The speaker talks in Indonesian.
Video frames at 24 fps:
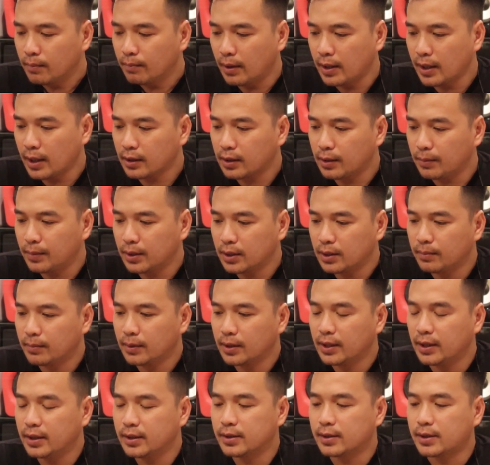banyak
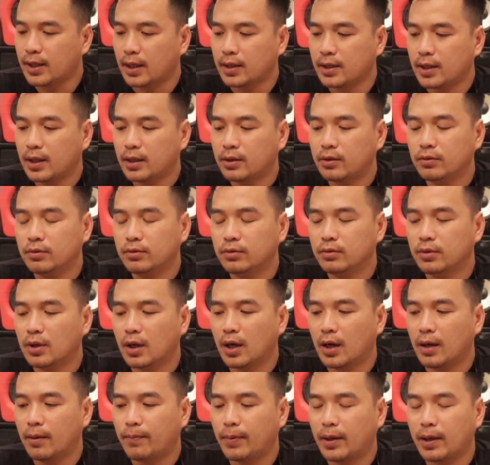teman-teman nginstalnya itu uh,